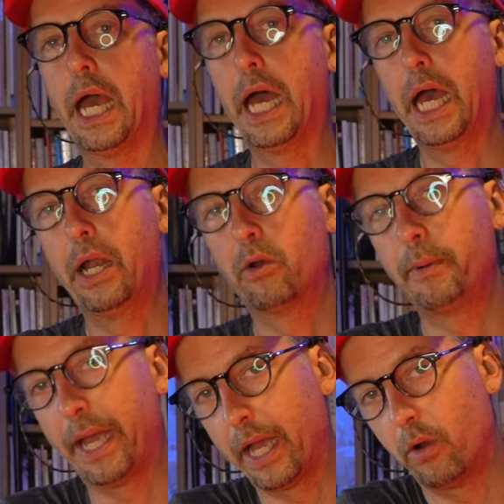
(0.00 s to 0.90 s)
あのご
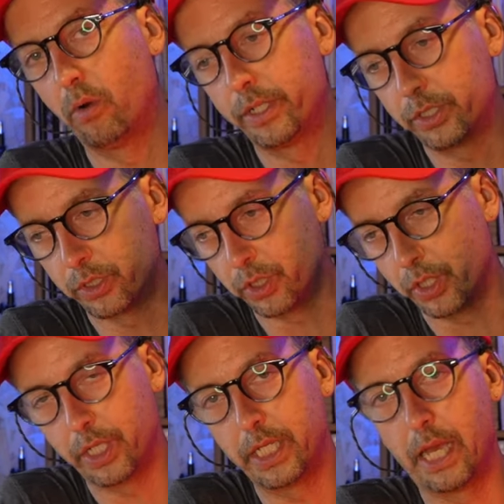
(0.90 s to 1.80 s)
めん俺ちょっ
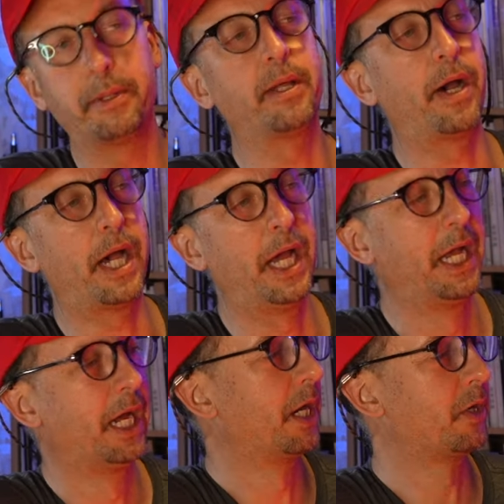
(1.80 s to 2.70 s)
とやめたわ
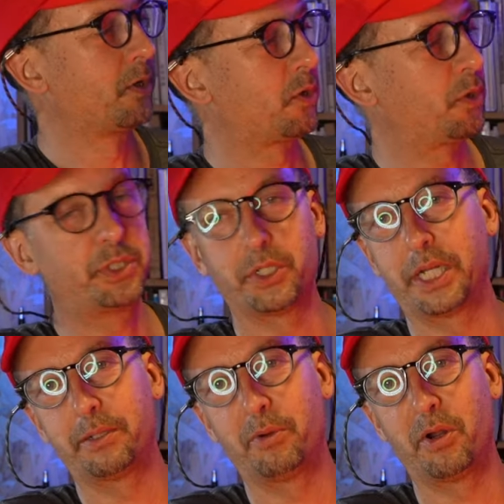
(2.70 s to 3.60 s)
この人
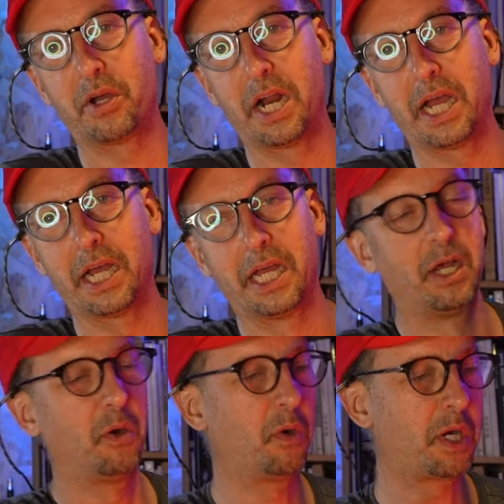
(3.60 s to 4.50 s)
やってもらおうから
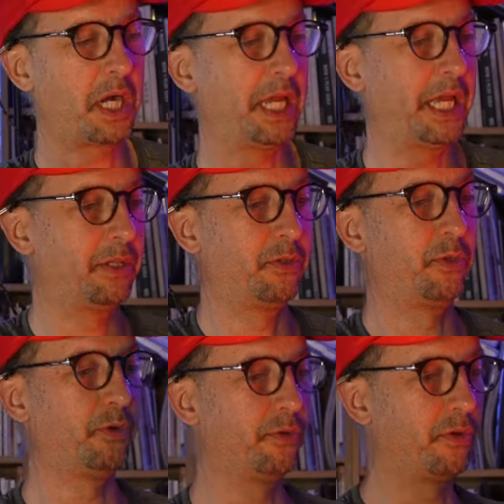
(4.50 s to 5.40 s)
お金
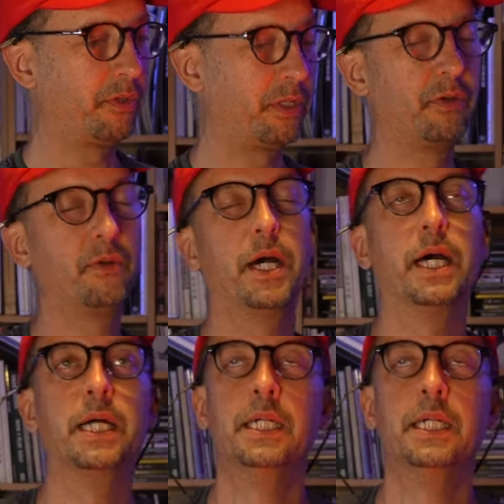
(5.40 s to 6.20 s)
どうぞ」っていうのは